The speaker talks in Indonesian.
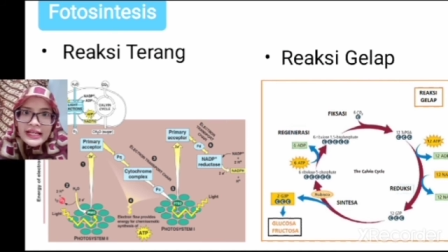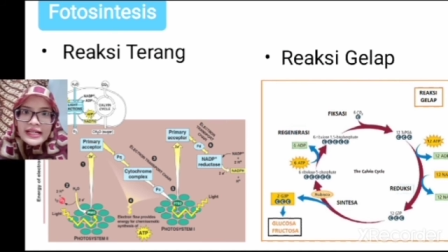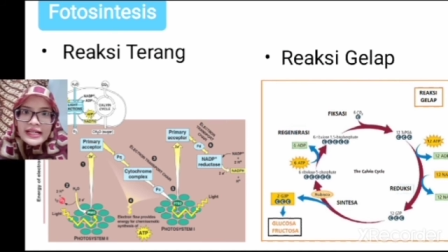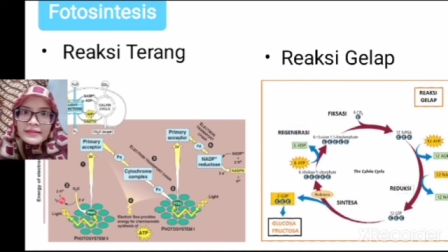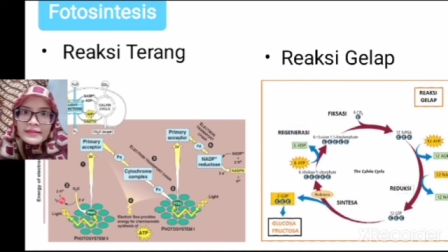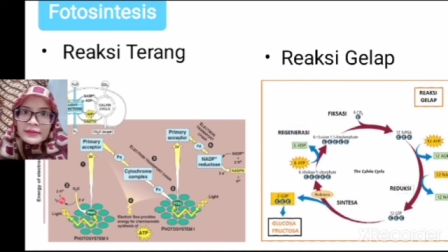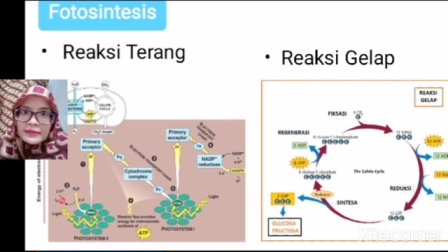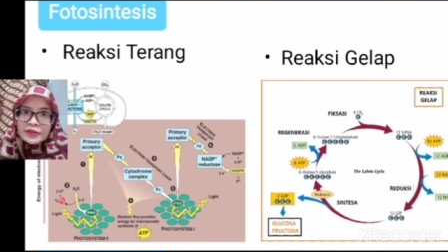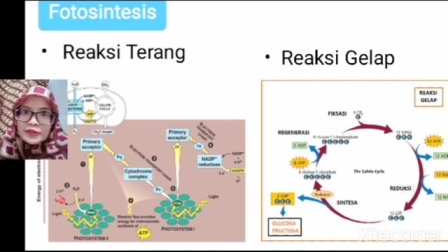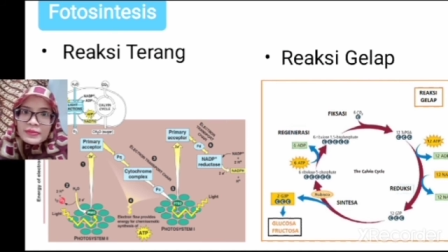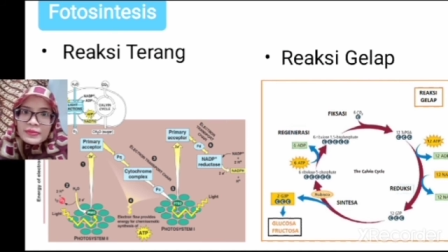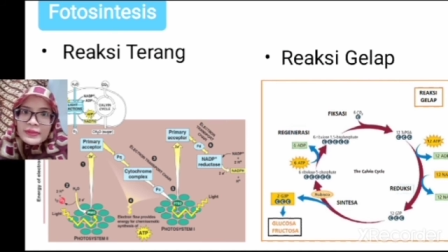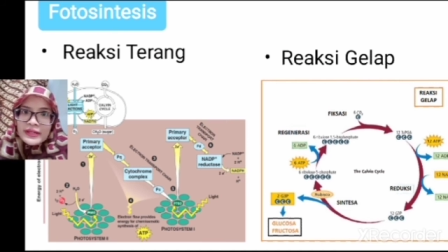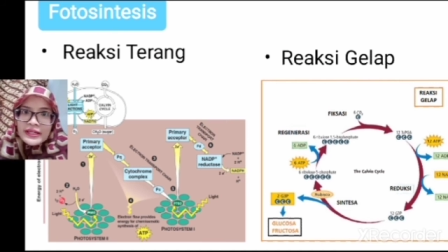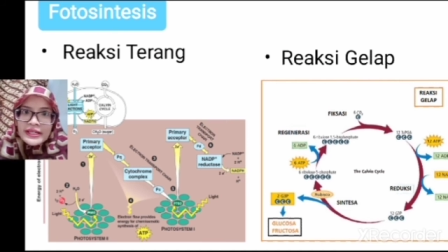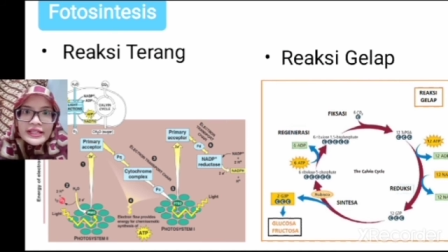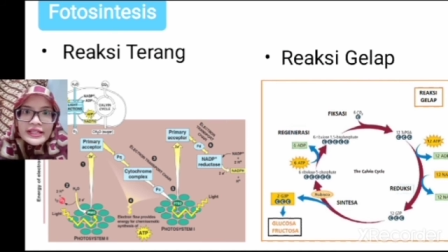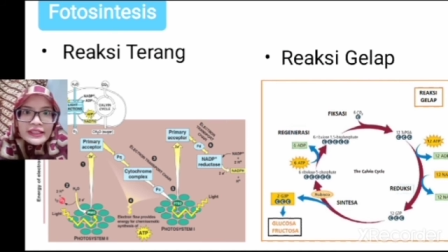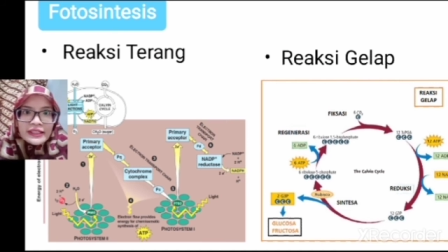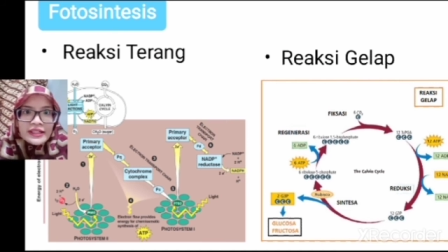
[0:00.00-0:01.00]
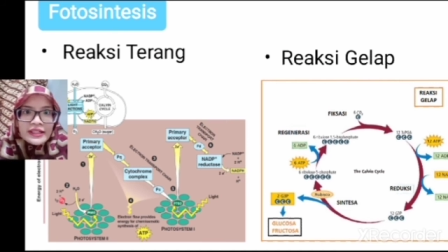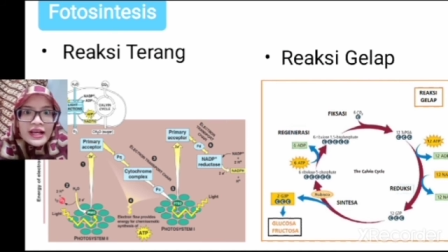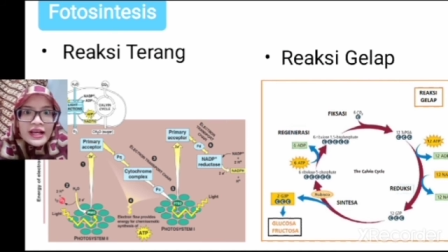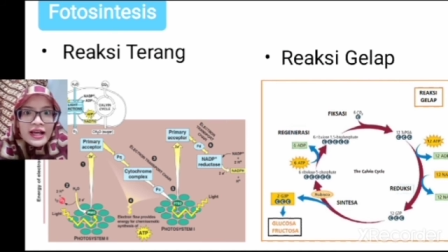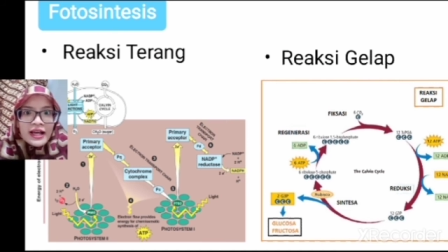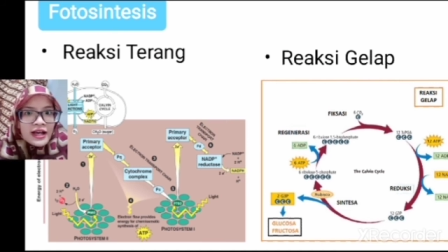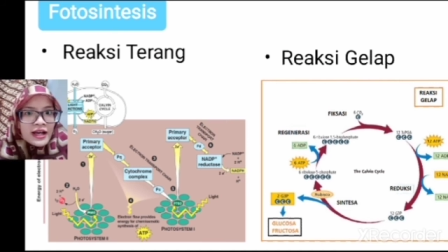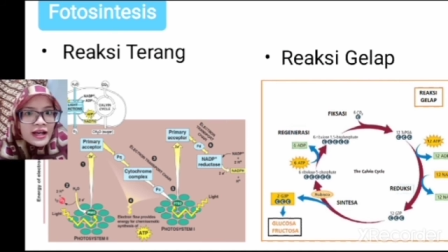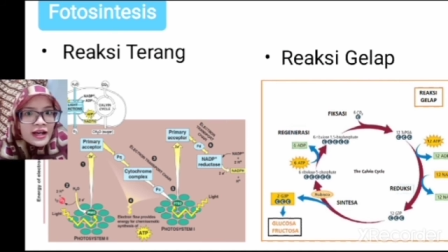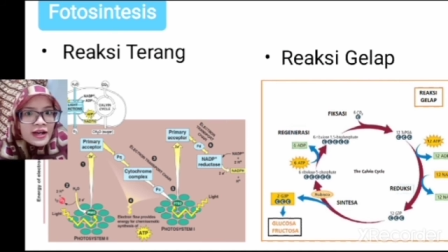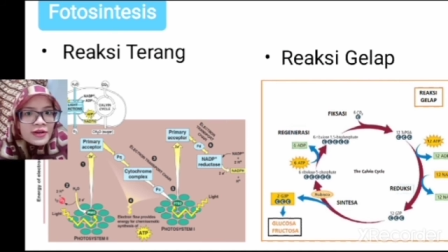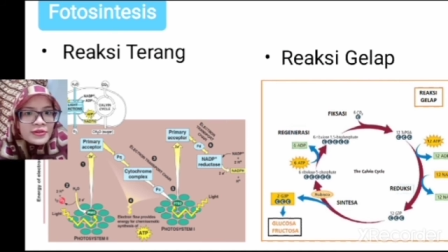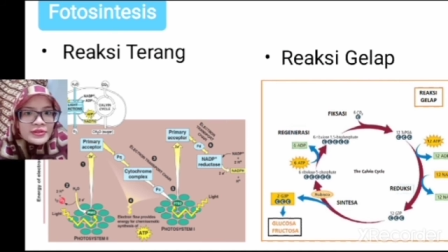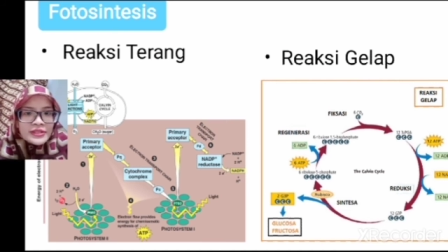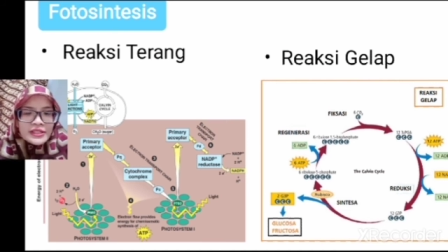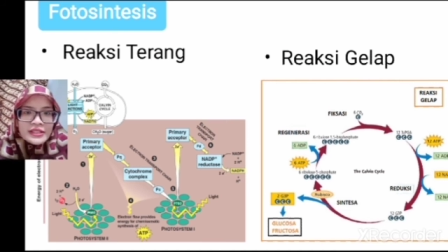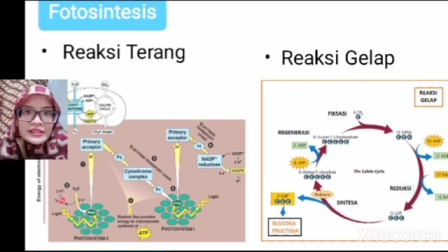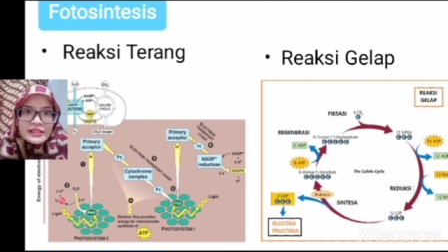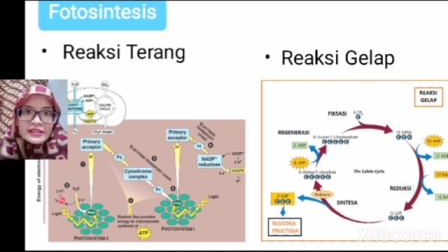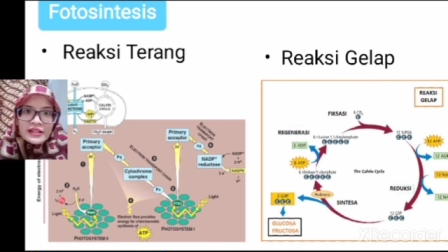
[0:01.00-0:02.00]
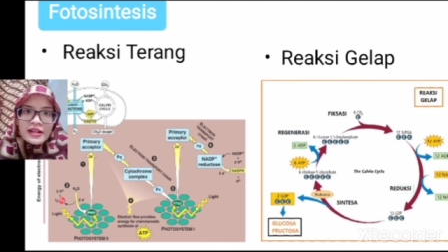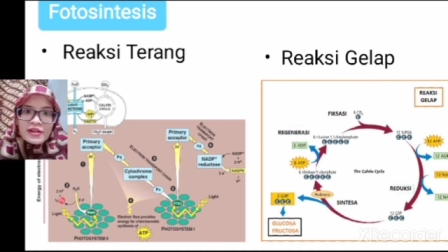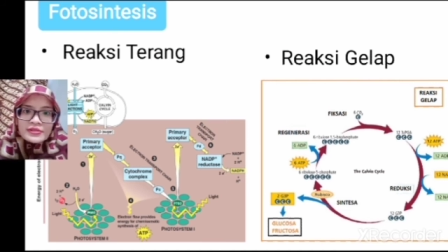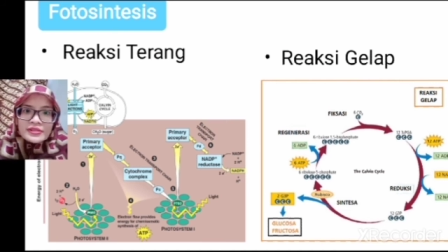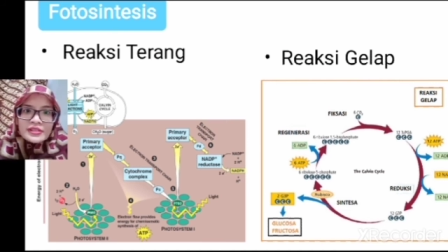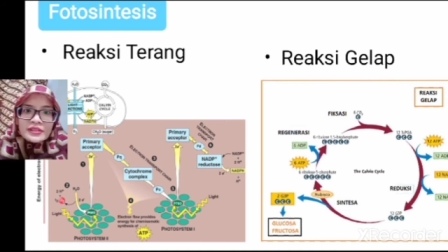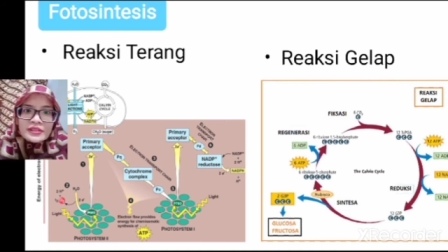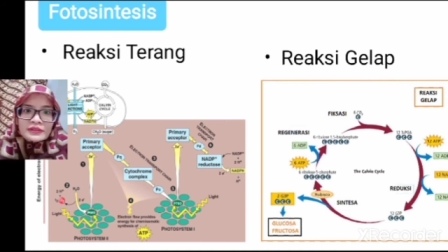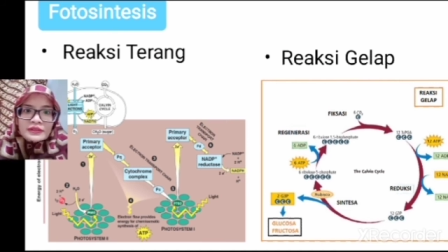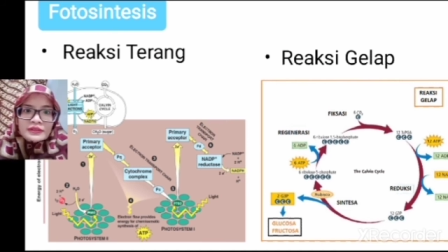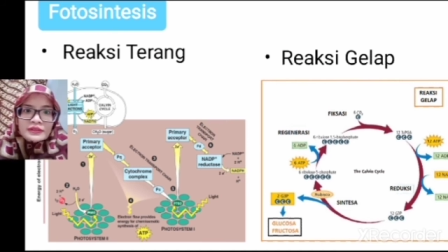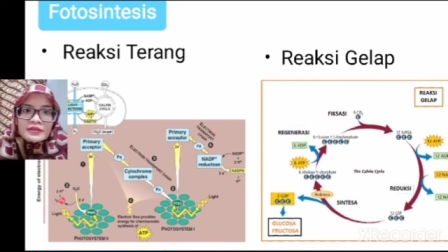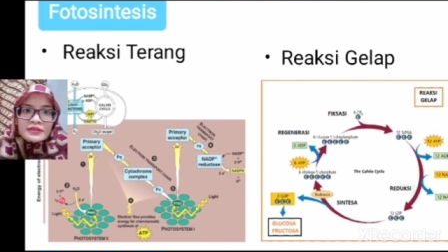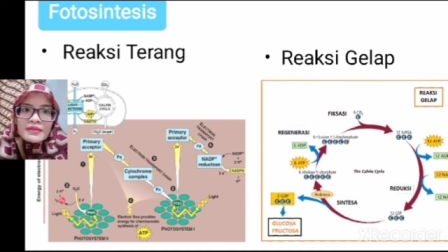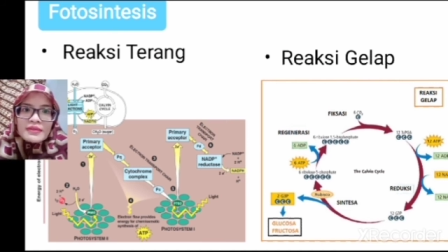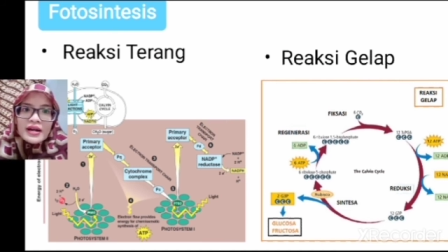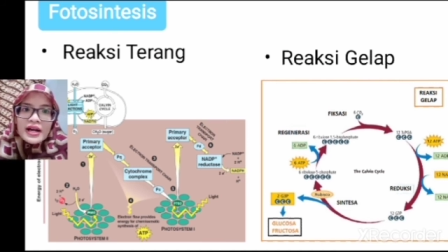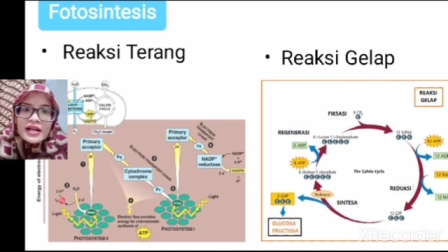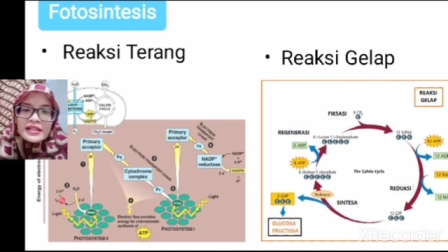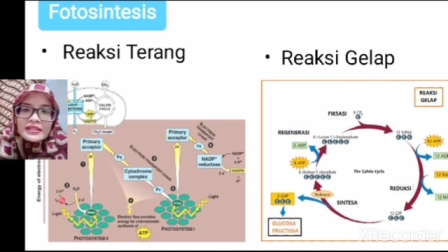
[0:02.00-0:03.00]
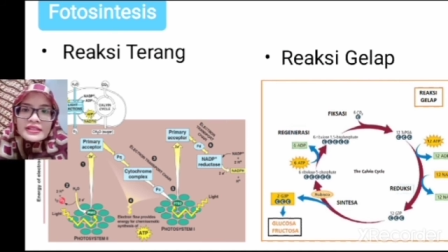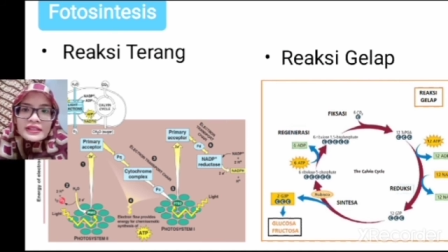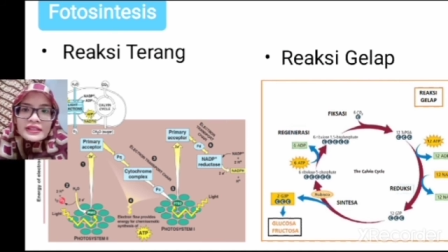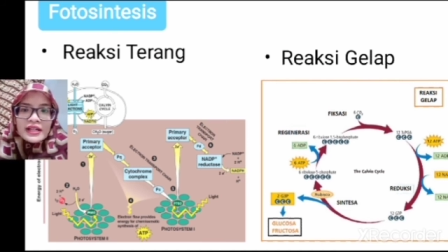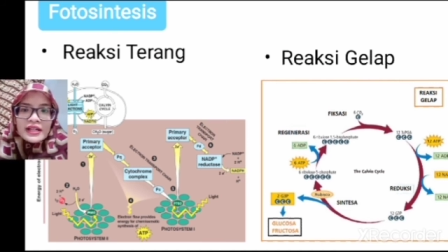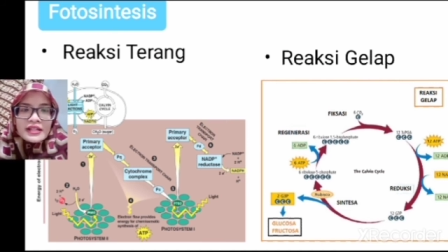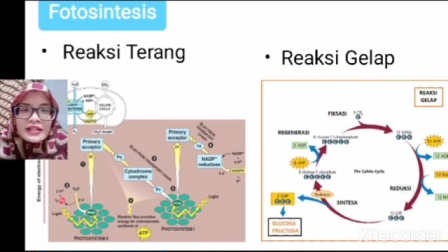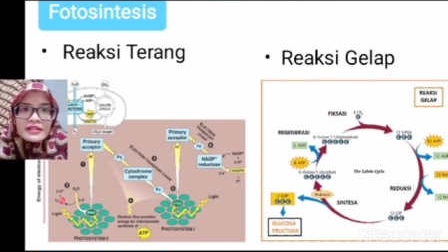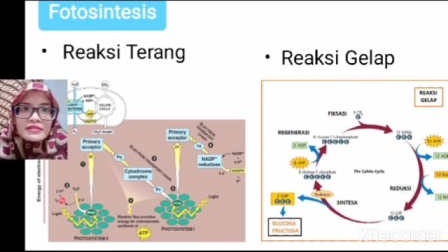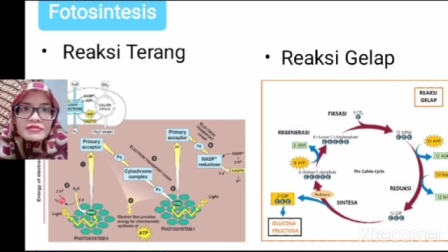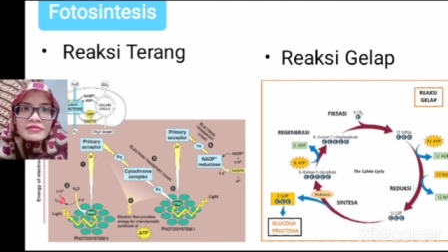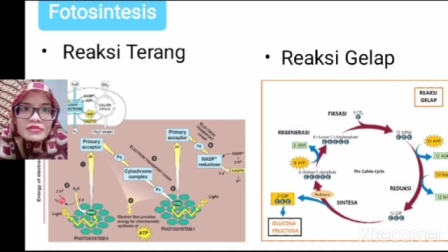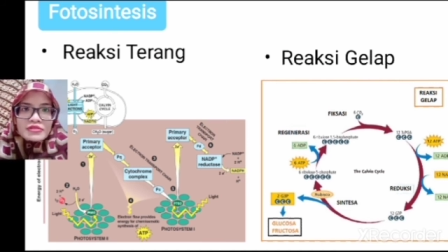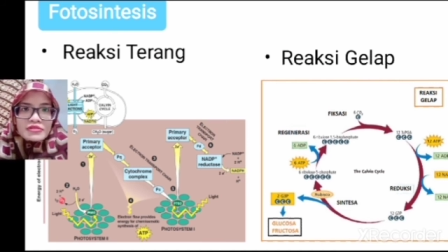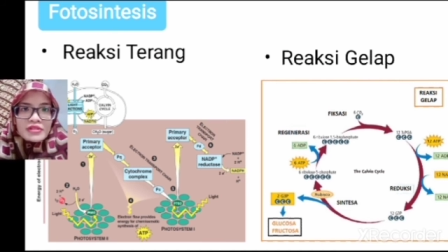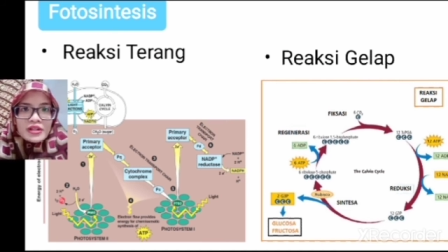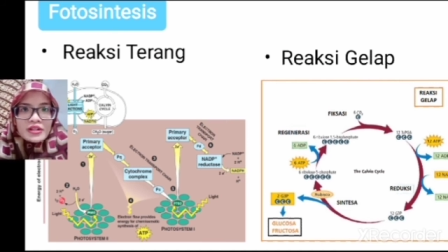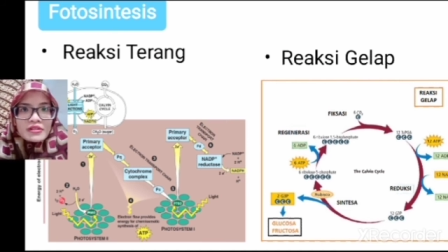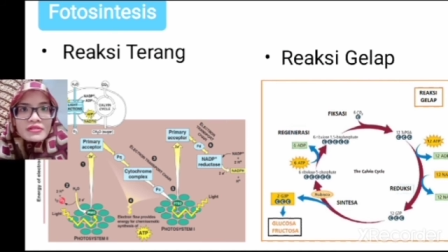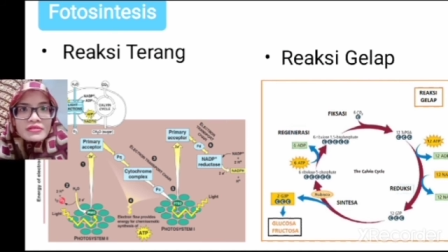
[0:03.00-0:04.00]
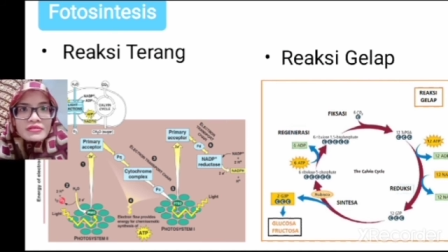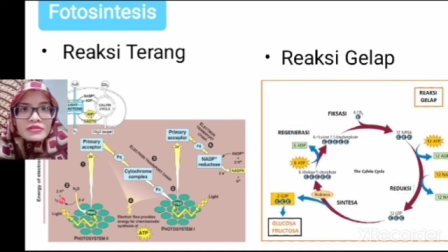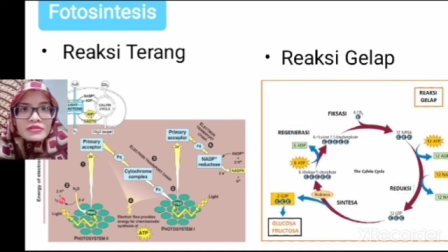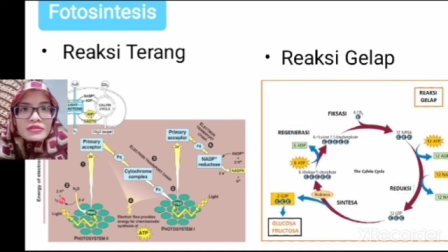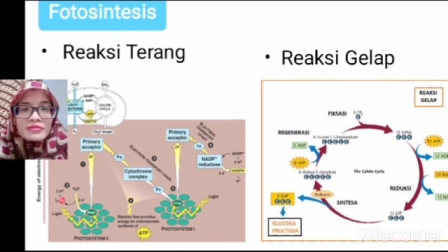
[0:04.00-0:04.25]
Ada percobaan Ingenhouse. Ingenhouse itu menghasilkan tujuannya untuk